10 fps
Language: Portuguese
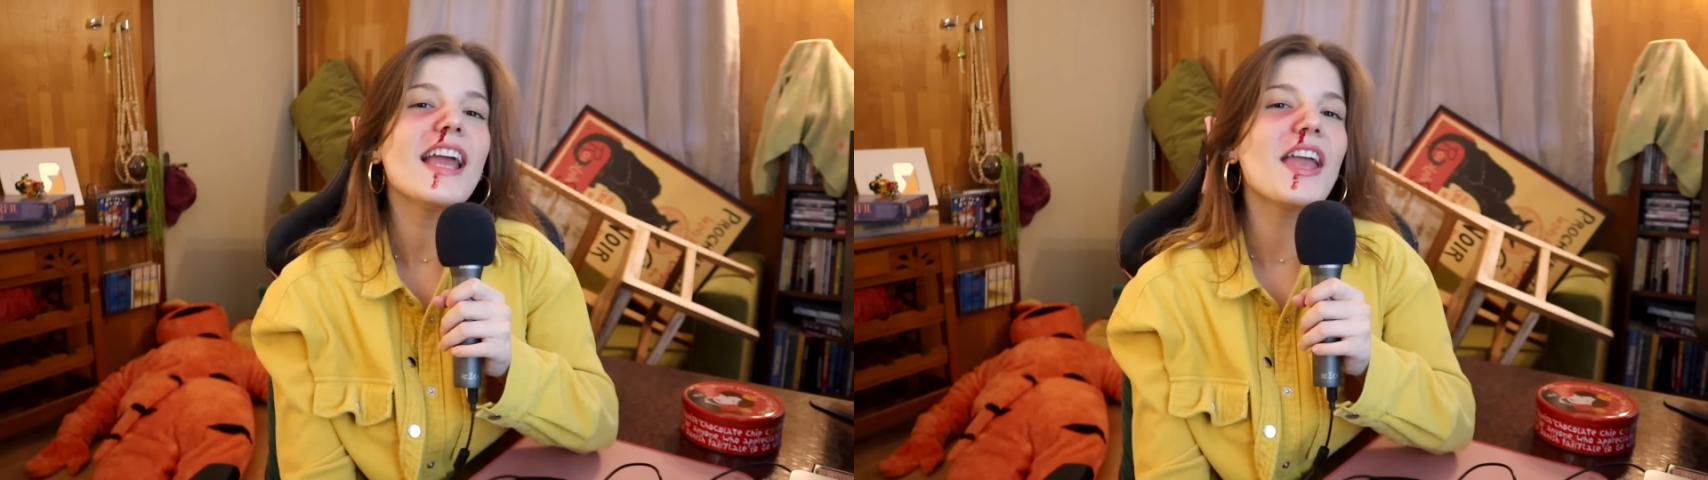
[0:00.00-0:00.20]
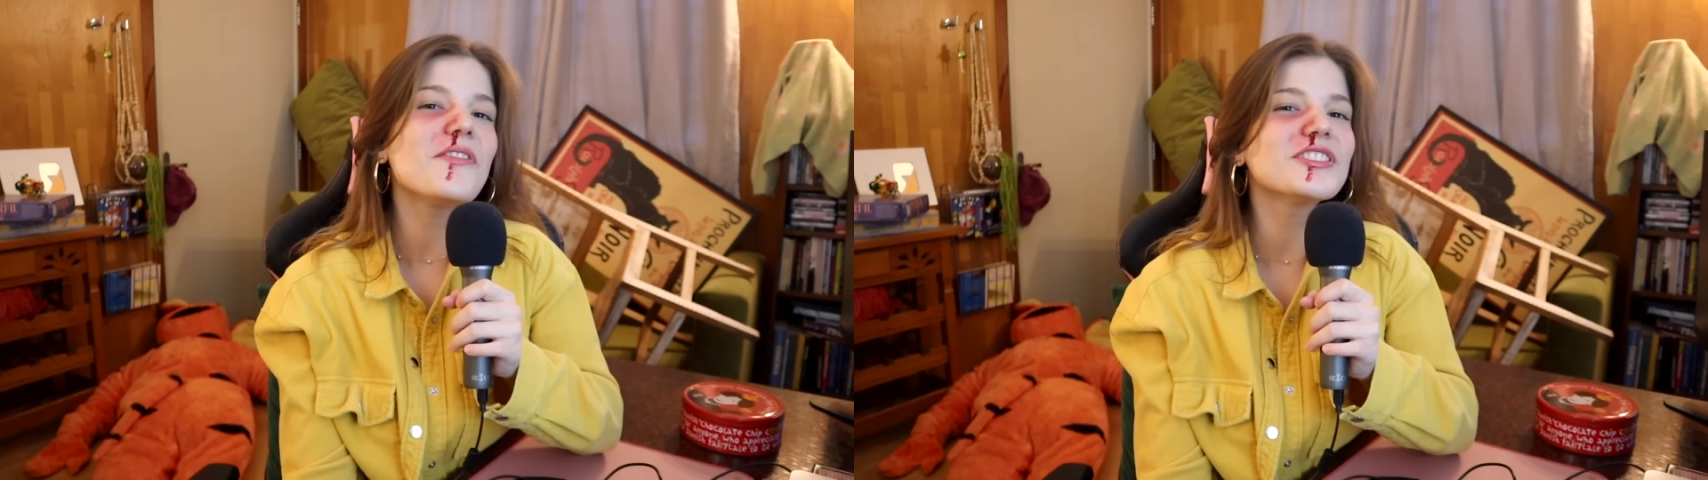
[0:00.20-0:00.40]
E
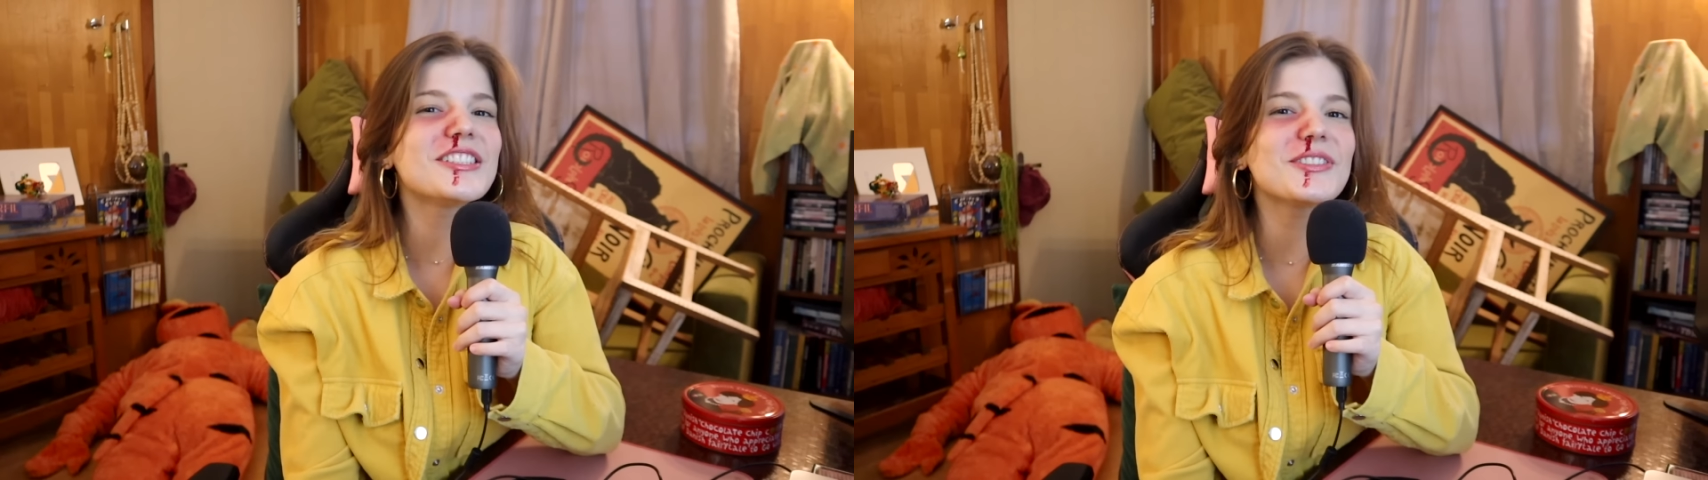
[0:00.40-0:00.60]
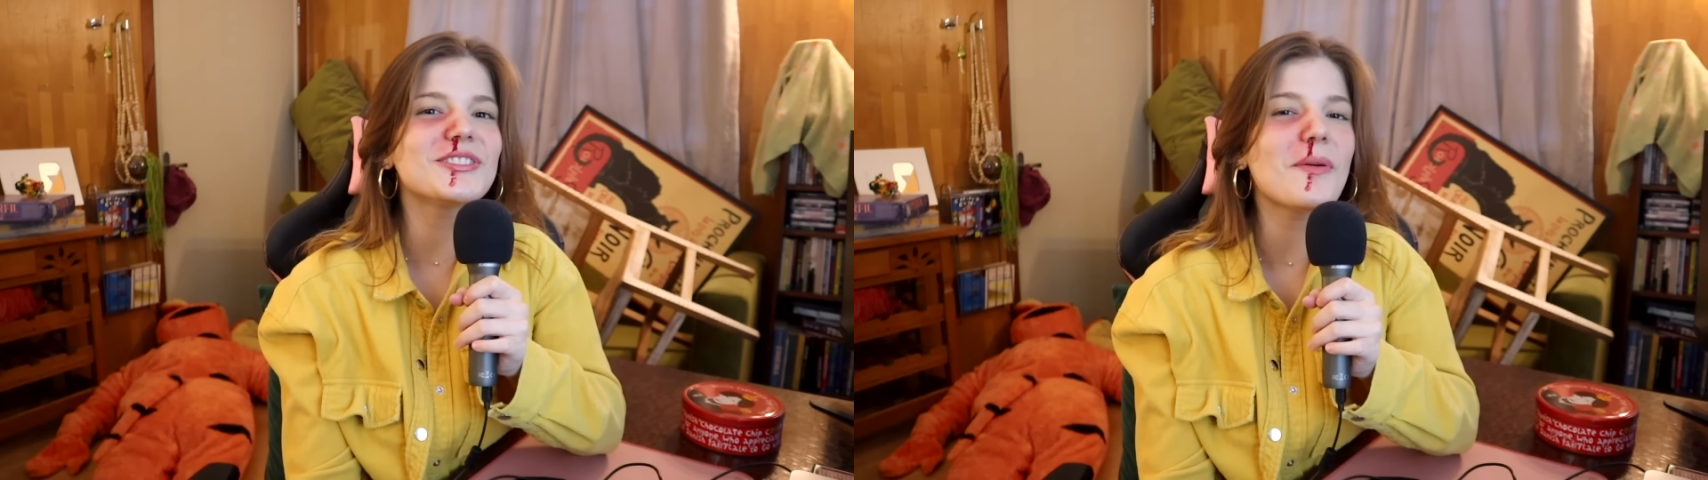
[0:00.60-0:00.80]
aí,
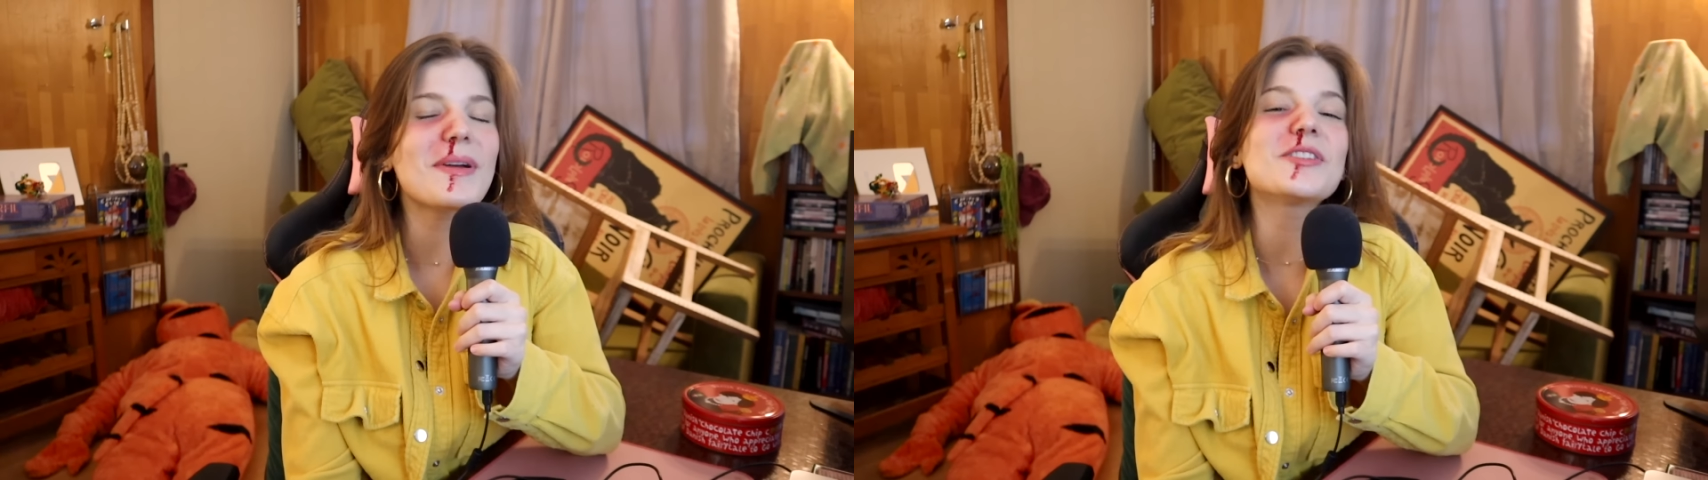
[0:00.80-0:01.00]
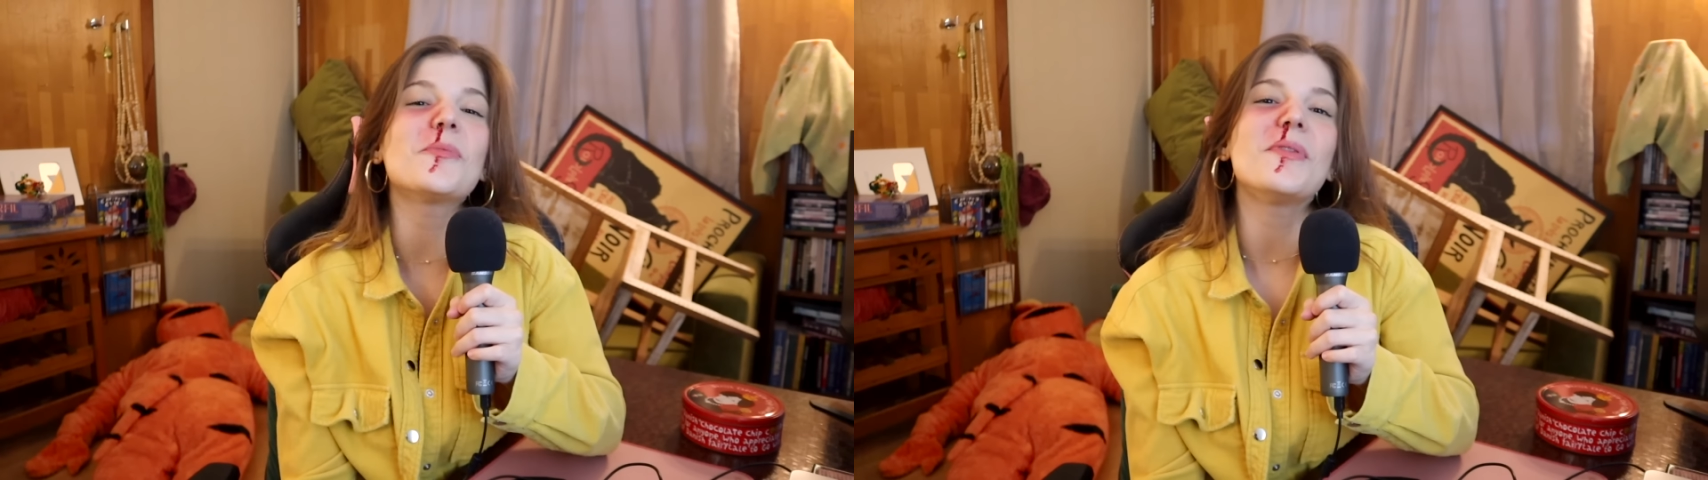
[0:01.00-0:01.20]
você gostou
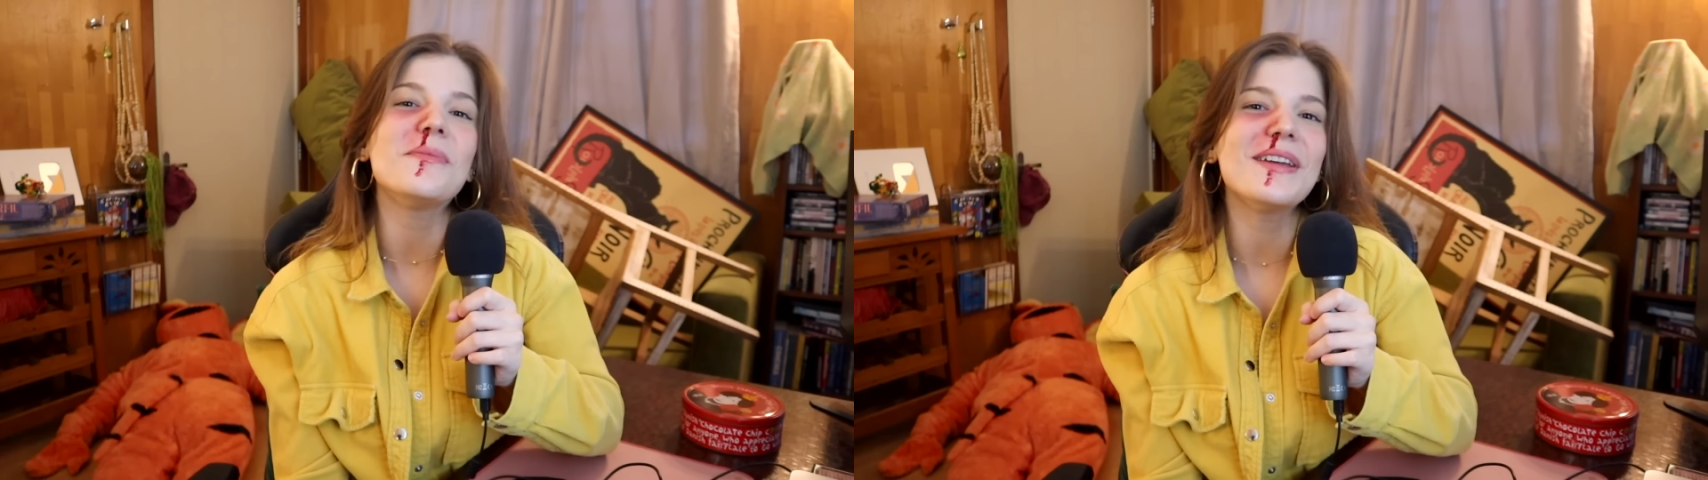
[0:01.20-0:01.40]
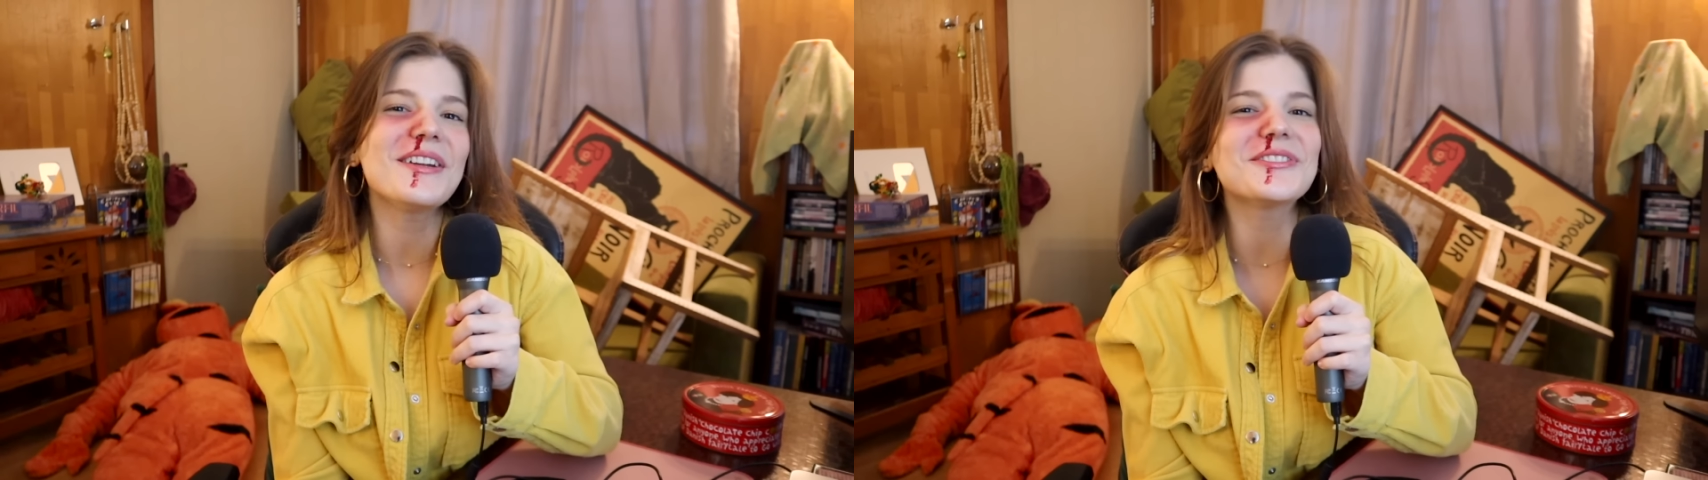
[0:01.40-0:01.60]
mais do primeiro